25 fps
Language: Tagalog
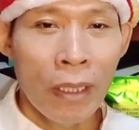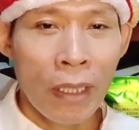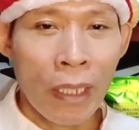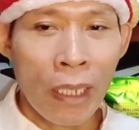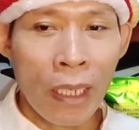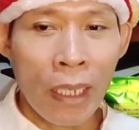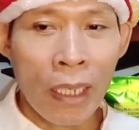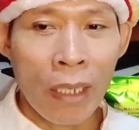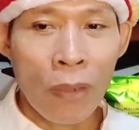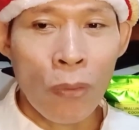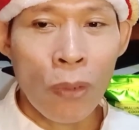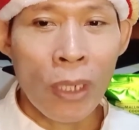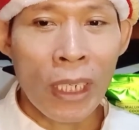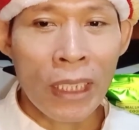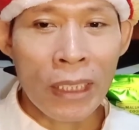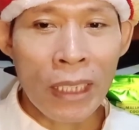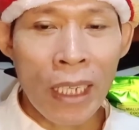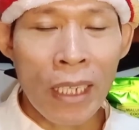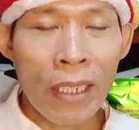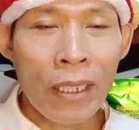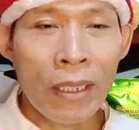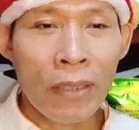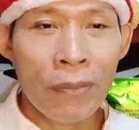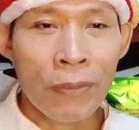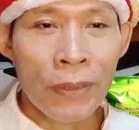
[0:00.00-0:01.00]
Eh, wala
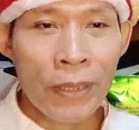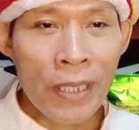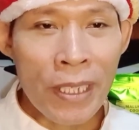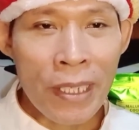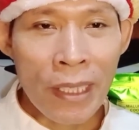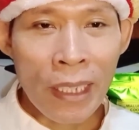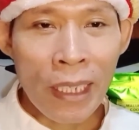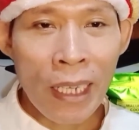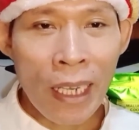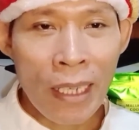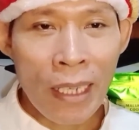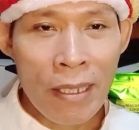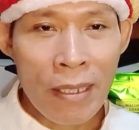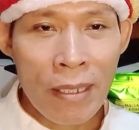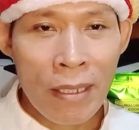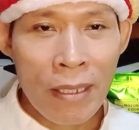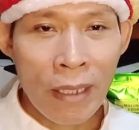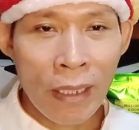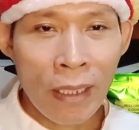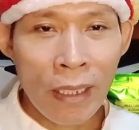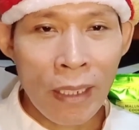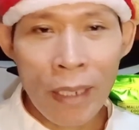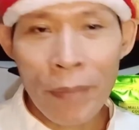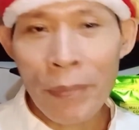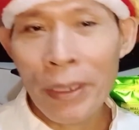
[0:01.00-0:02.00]
tayong first class.
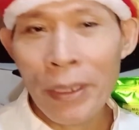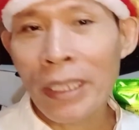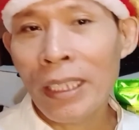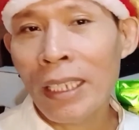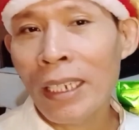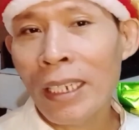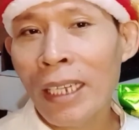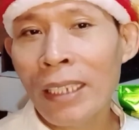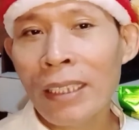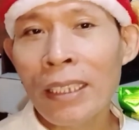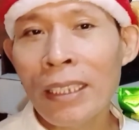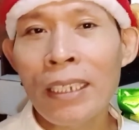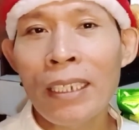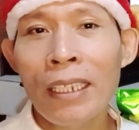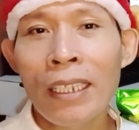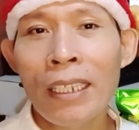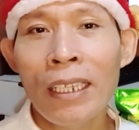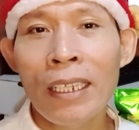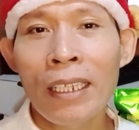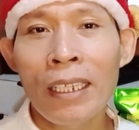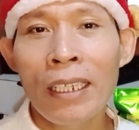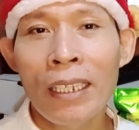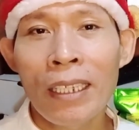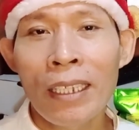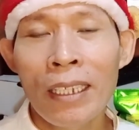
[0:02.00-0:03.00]
Ang gagamitin natin
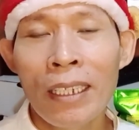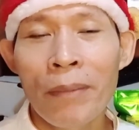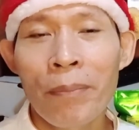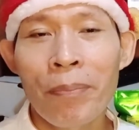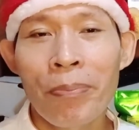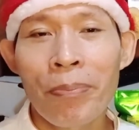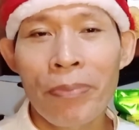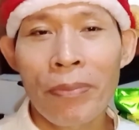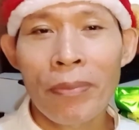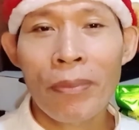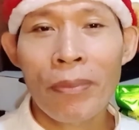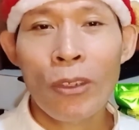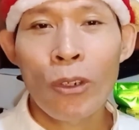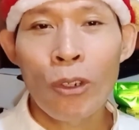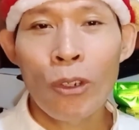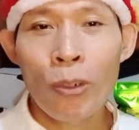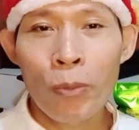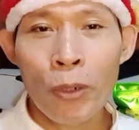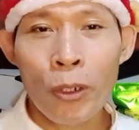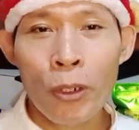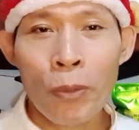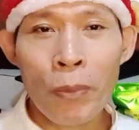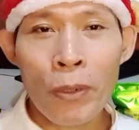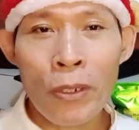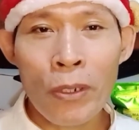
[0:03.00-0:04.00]
eh,
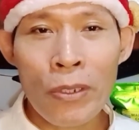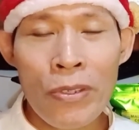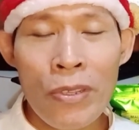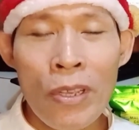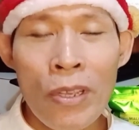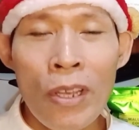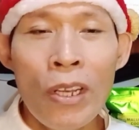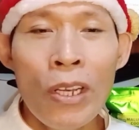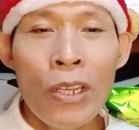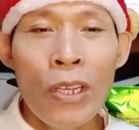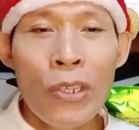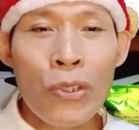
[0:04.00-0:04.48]
all-purpose.